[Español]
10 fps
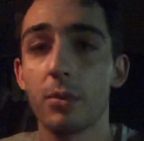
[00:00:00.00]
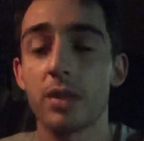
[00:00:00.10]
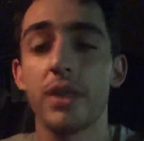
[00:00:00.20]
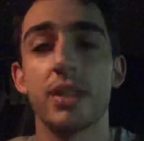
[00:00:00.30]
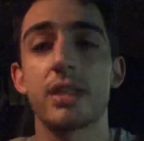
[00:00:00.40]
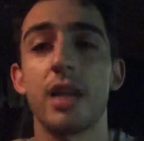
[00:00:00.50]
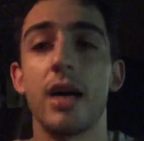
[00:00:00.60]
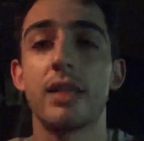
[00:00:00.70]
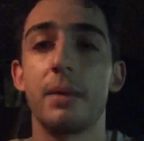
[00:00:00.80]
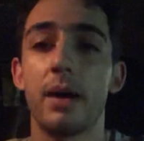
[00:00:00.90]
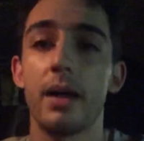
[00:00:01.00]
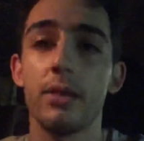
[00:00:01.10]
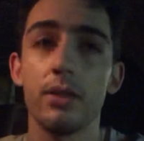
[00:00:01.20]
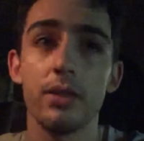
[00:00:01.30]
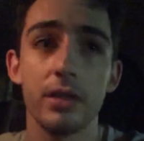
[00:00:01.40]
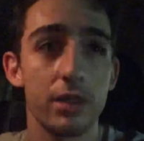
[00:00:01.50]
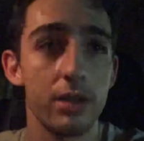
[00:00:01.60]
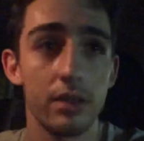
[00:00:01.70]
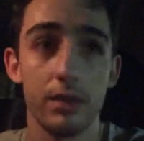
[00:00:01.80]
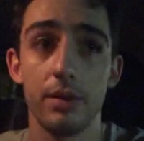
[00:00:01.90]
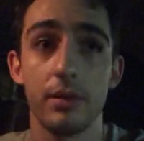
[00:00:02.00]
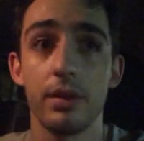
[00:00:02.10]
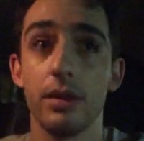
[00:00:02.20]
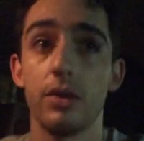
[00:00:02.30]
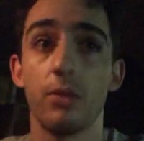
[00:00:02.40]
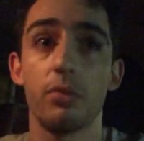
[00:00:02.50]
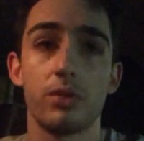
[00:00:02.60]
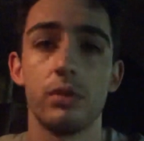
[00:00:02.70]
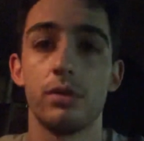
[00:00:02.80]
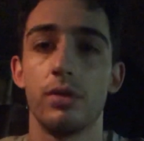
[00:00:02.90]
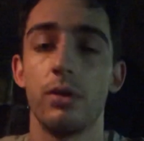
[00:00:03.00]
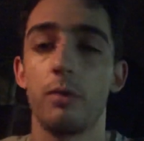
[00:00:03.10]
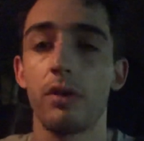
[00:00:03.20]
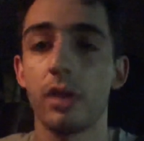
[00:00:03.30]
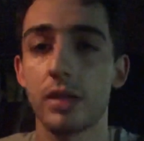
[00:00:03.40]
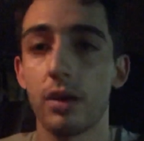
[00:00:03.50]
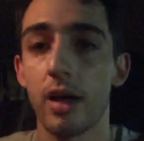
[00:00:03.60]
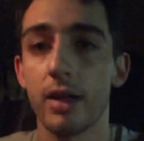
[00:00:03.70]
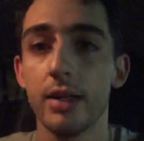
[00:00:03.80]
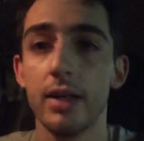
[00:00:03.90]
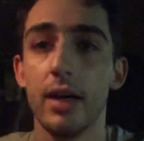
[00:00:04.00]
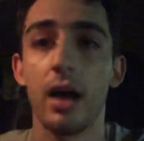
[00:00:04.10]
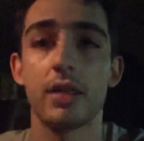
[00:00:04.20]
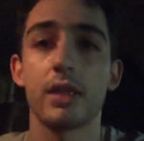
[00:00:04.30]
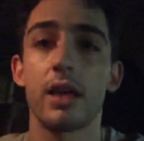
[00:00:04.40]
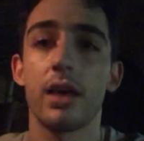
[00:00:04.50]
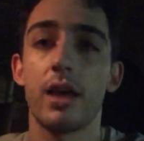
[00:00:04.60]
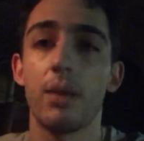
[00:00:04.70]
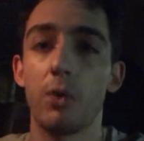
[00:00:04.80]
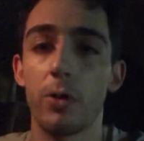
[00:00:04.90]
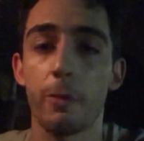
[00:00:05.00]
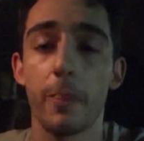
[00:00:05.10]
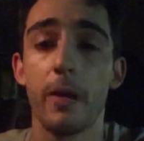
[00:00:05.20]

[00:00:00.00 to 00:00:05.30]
como sabéis, está trabajando y, yo pues no, no he podido hasta ahora. Así que bueno.